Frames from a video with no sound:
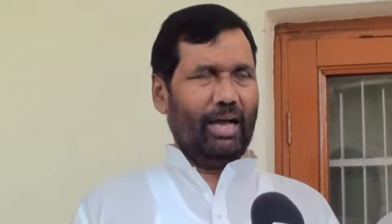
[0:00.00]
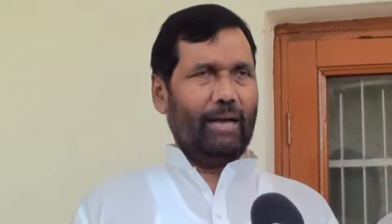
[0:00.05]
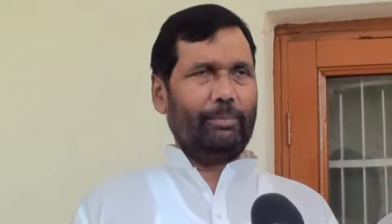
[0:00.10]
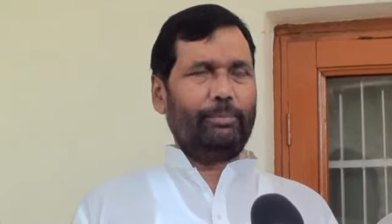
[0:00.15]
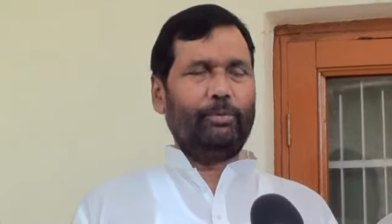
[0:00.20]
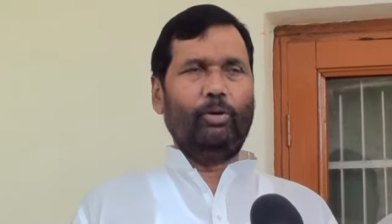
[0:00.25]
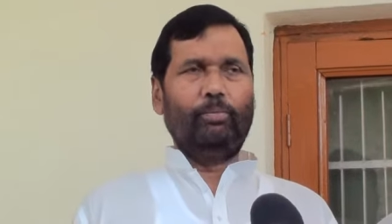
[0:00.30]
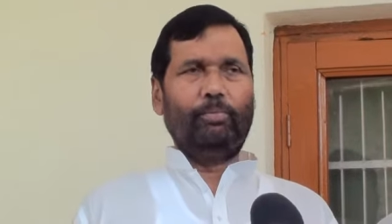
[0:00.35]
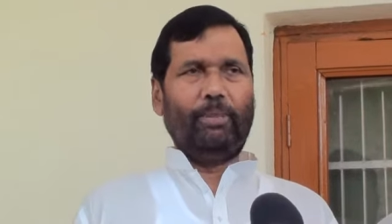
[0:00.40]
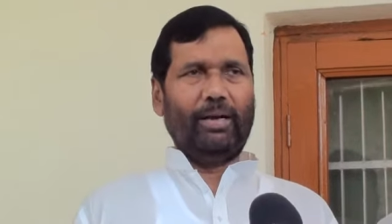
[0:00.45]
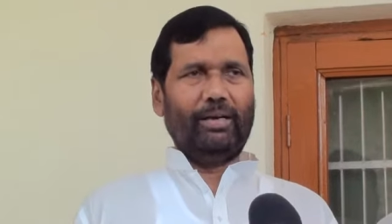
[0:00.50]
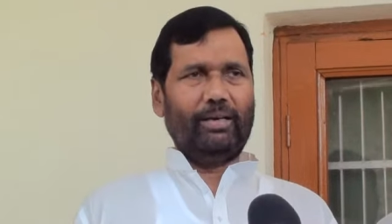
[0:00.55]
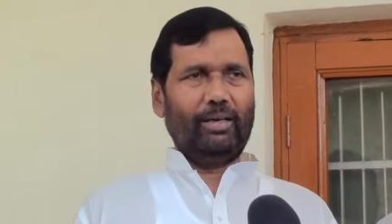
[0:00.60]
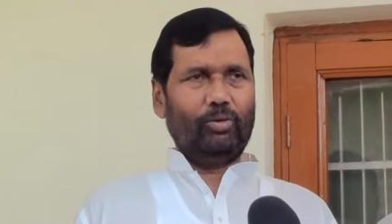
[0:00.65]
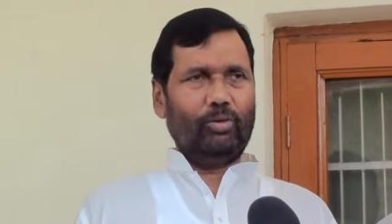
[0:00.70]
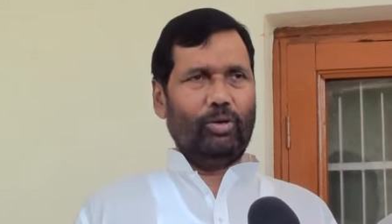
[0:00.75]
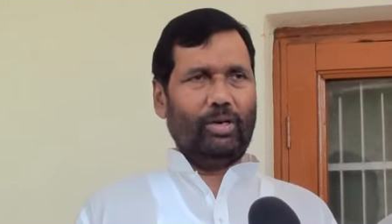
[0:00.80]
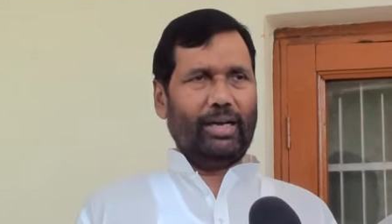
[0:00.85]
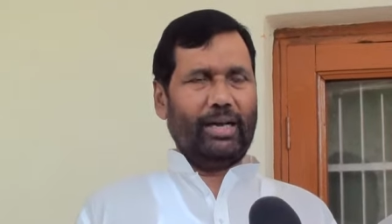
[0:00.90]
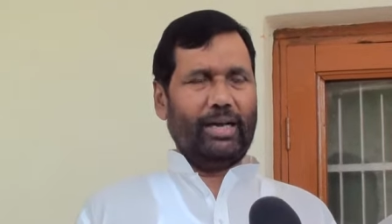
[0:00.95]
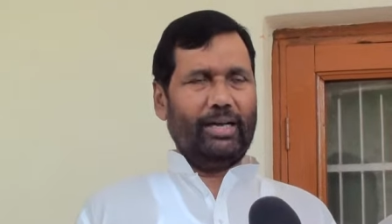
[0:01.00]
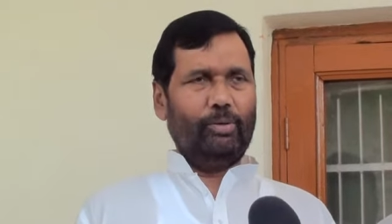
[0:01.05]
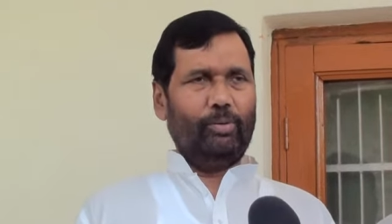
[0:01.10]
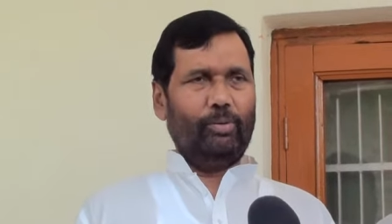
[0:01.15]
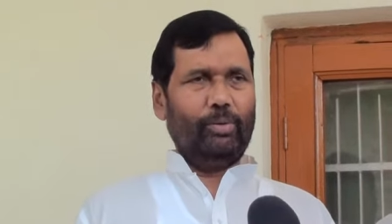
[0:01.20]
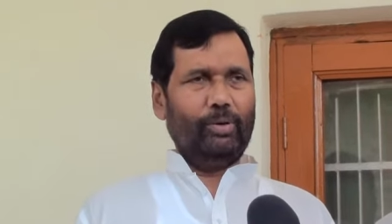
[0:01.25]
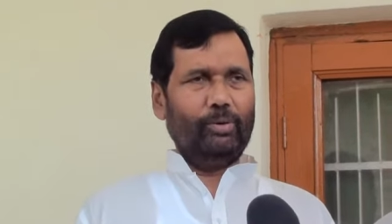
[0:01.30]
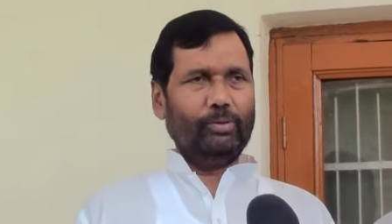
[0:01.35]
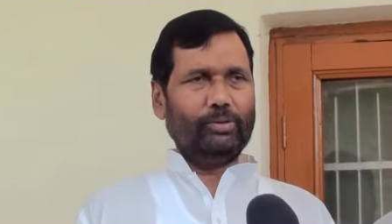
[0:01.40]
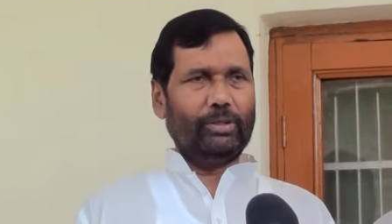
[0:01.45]
आप क्यों बैंकर को लगाए
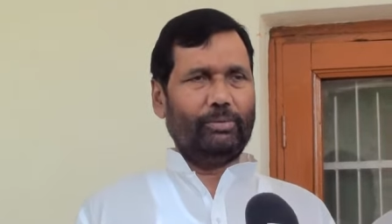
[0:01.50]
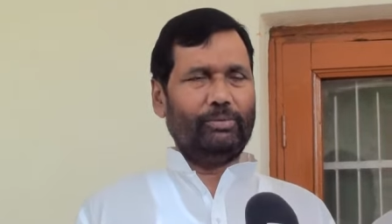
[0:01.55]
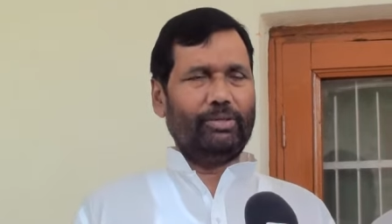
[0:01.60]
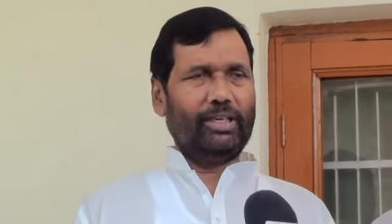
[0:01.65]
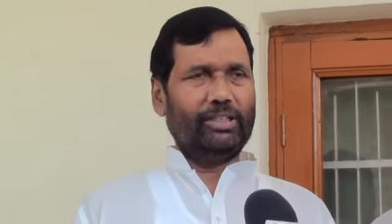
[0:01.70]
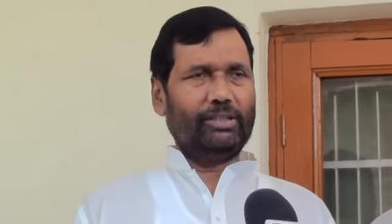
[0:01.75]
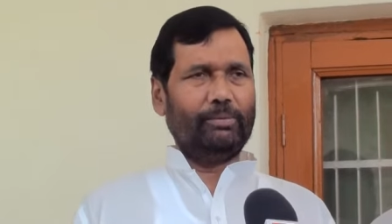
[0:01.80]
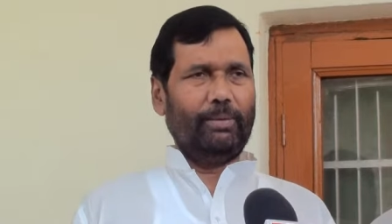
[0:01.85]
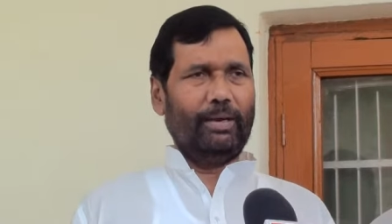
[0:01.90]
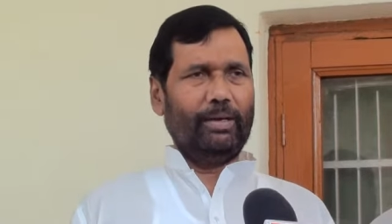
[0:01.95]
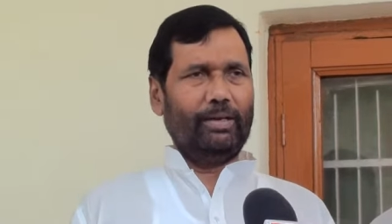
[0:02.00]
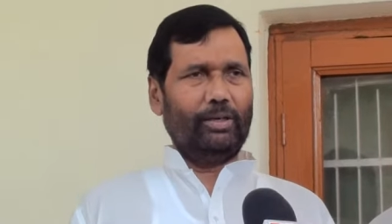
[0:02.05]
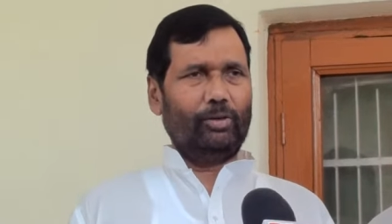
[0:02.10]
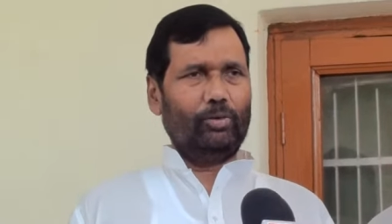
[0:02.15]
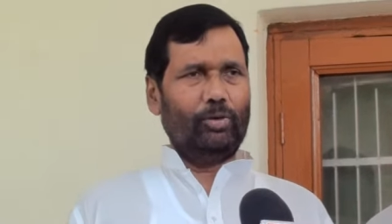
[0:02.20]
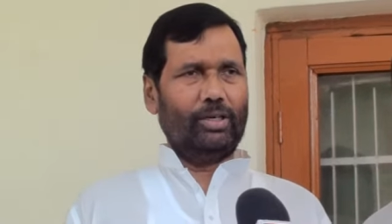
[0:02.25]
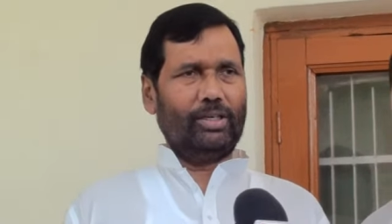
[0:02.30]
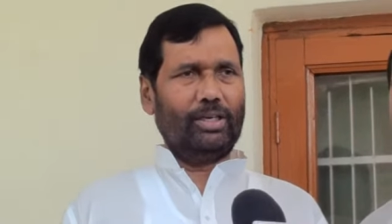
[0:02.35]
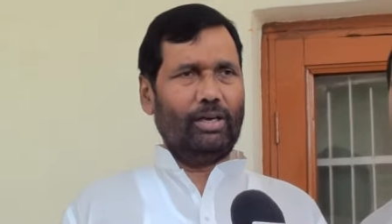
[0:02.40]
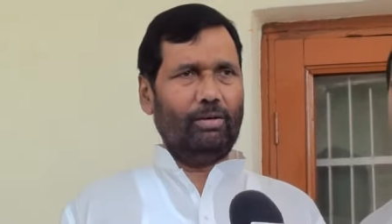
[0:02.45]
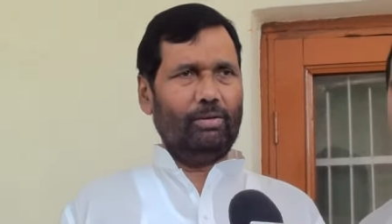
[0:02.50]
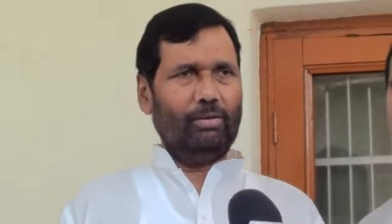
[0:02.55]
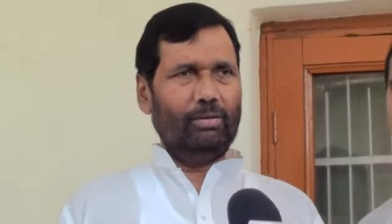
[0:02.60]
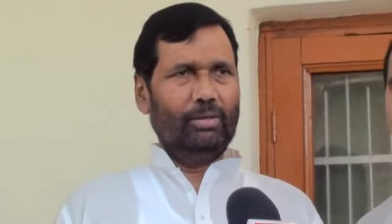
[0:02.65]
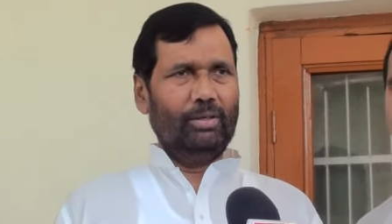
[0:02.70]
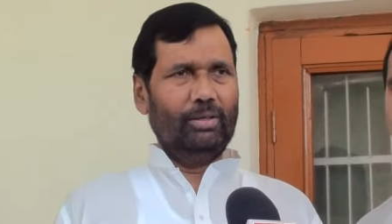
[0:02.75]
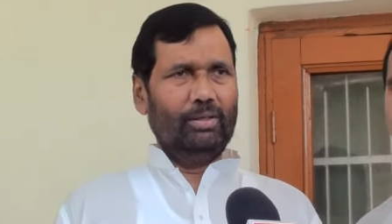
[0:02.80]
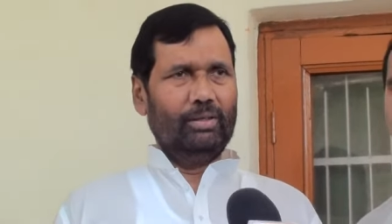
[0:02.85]
हुए हो सब जगह से बैंकर को हटाओ